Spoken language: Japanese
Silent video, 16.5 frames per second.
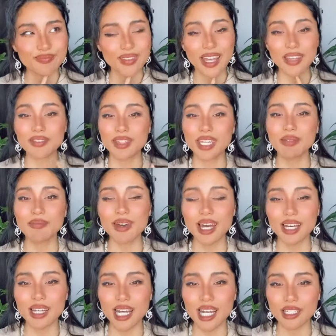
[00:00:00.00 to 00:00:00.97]
あと
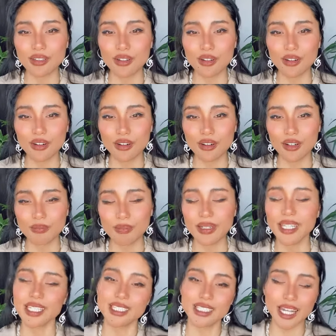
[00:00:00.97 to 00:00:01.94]
今あの、まあ、
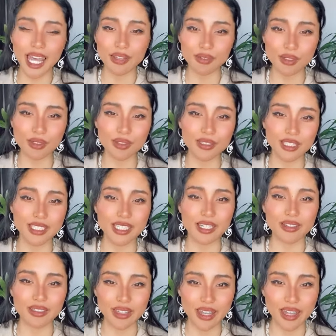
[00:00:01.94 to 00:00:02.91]
私ライフコーチな
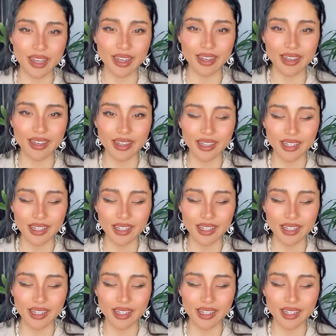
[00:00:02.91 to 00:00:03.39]
ので